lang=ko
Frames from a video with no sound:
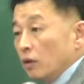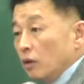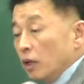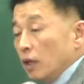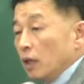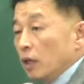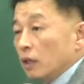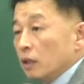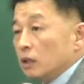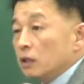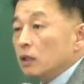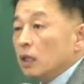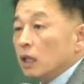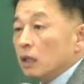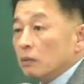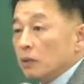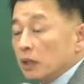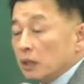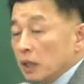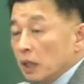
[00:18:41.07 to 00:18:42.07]
예, 그
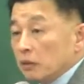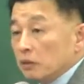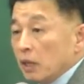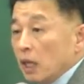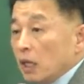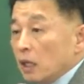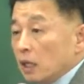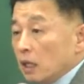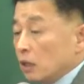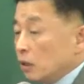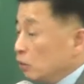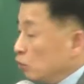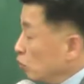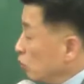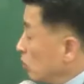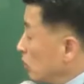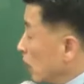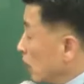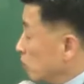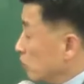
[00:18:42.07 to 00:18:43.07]
사람에 대한 대가를
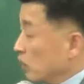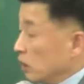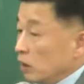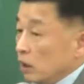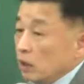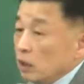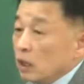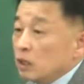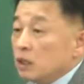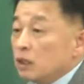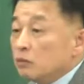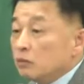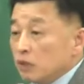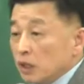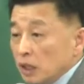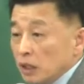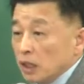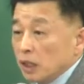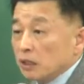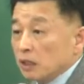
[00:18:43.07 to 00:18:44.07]
주고 남는 게 내
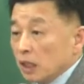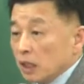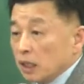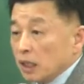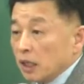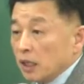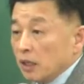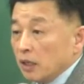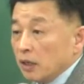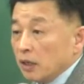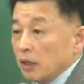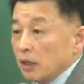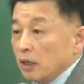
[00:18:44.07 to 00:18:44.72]
지분에 대한 대가야.